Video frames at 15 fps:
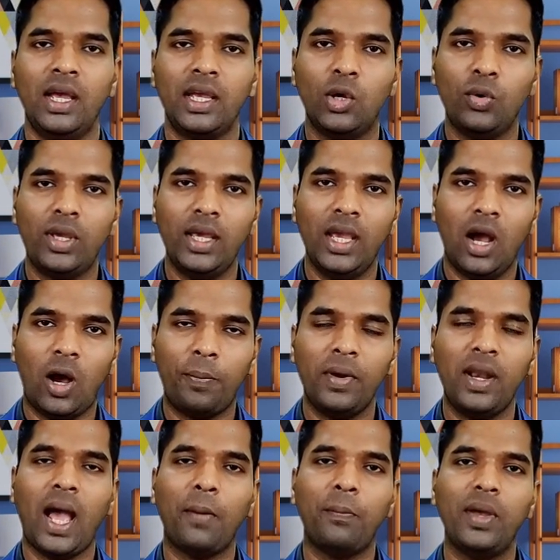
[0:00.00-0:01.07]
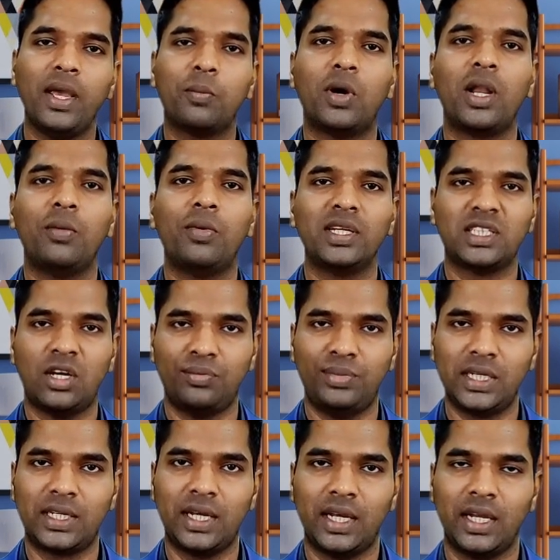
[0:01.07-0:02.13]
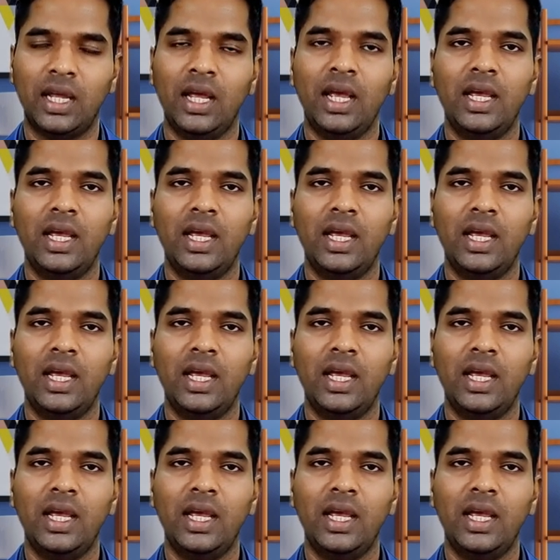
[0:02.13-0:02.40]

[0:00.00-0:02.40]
क्योंकि ये अपने आप में एक बड़े बड़े सब्जेक्ट है